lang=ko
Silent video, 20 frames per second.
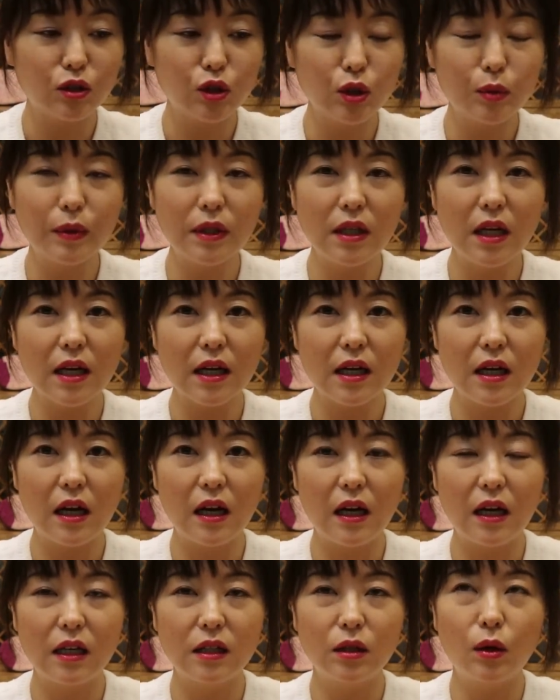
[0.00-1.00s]
튜블라
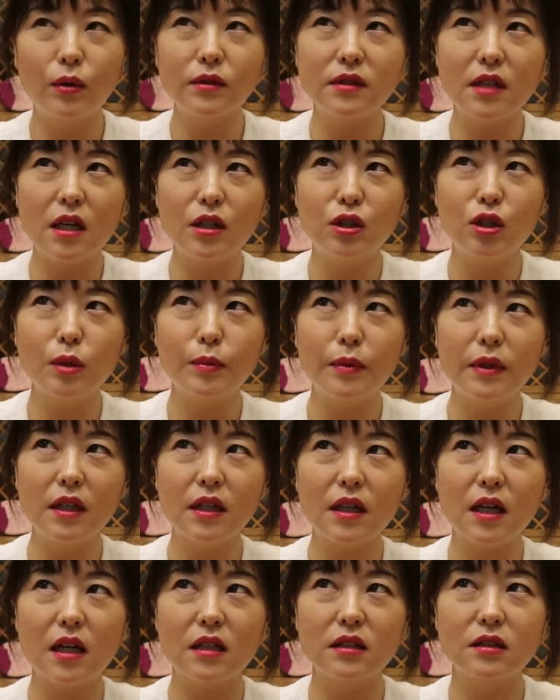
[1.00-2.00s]
아, 롱테일
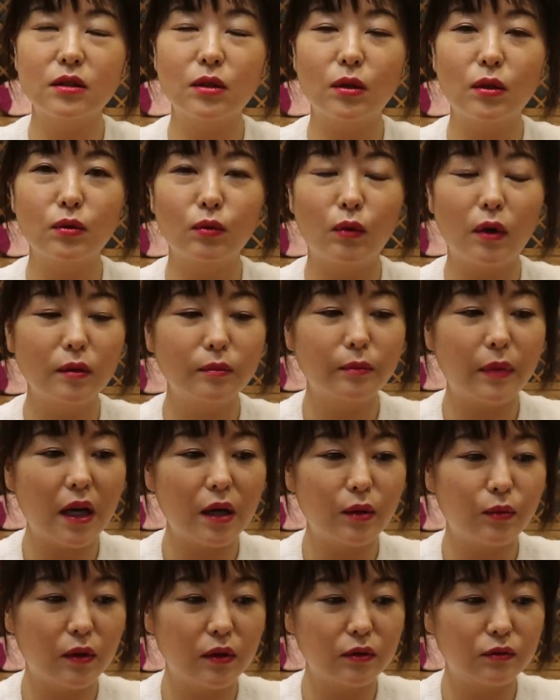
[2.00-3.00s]
튜블라 카스톤
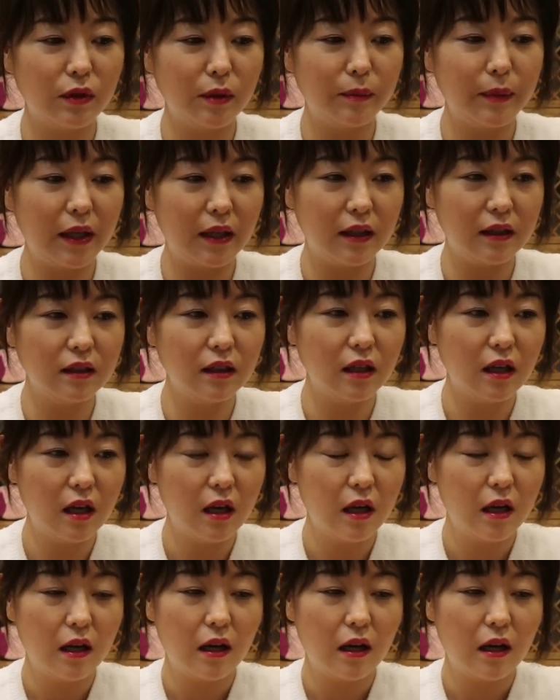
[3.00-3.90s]
원바이원 리빙